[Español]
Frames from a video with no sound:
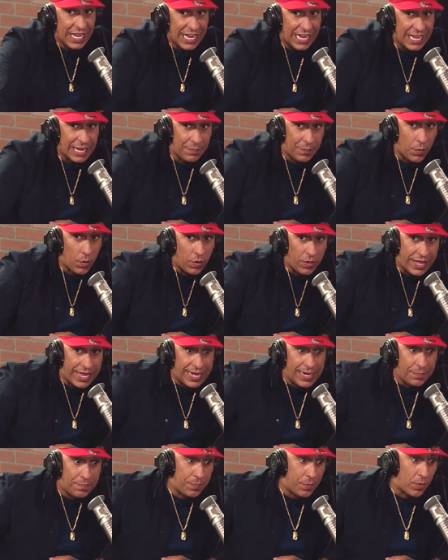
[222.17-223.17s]
y
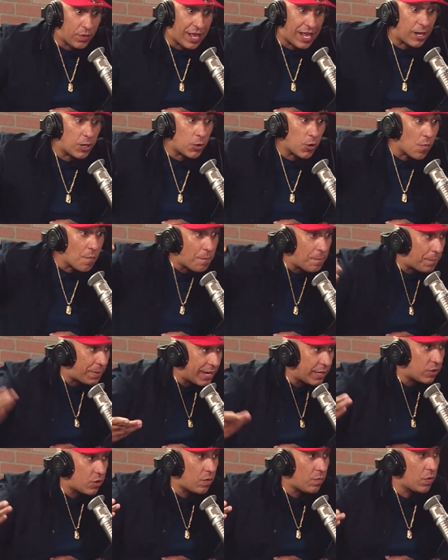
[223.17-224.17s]
poder, poder
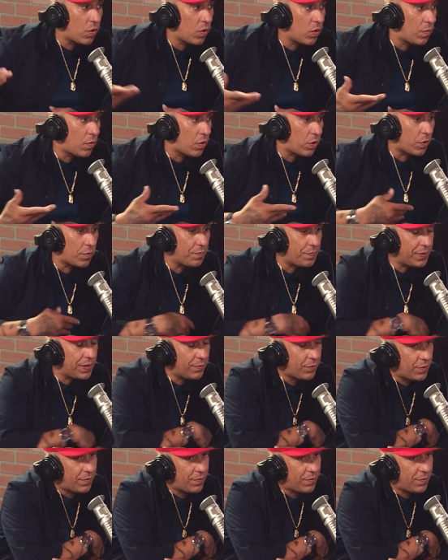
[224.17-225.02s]
romper como, como rompimos,